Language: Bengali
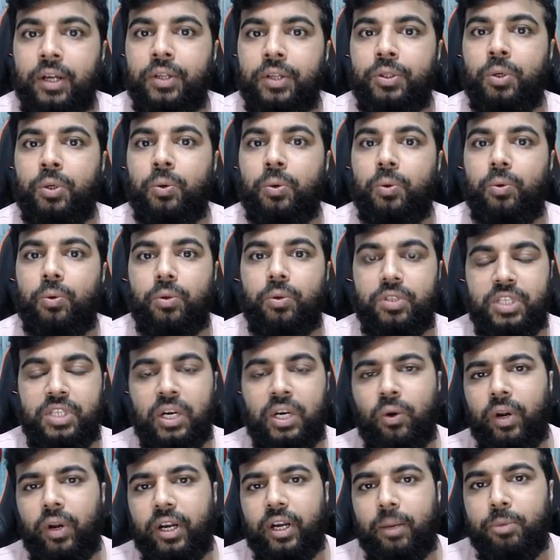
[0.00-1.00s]
তো যে
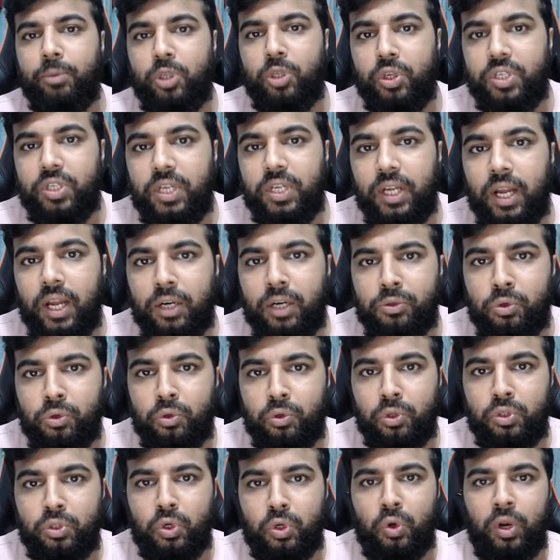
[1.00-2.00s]
কোনো একটা বিষয় শেখার জন্য
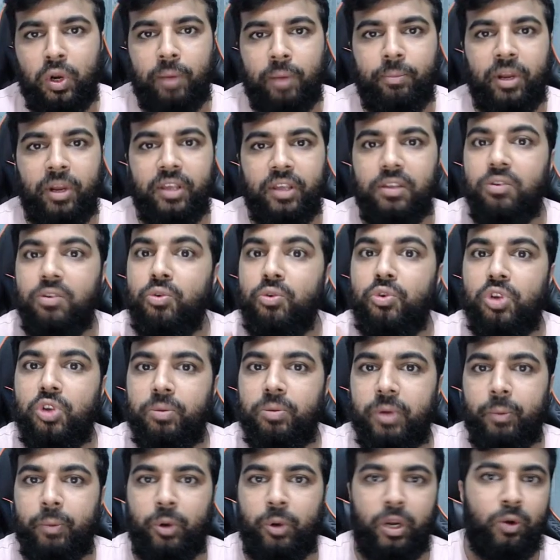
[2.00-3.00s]
যখন আমরা
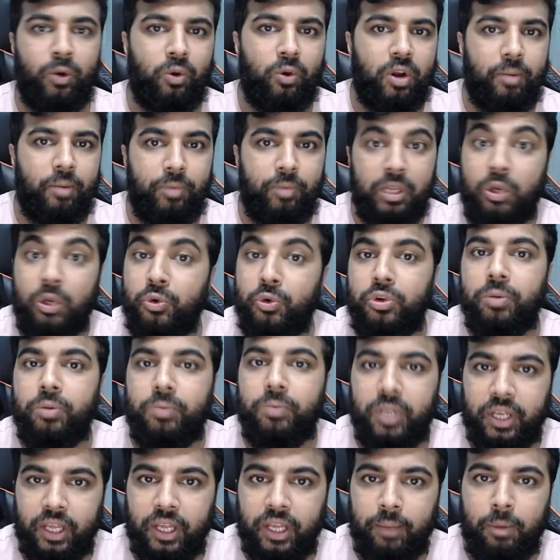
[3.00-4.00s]
ইউটিউবে মনে করেন আপনি ইউটিউব
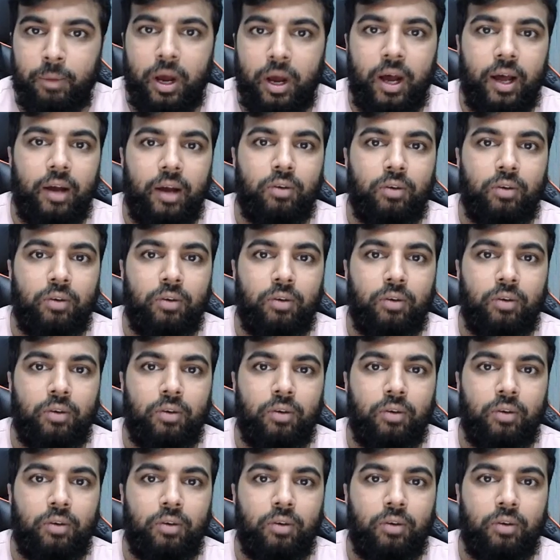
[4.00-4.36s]
থেকে বা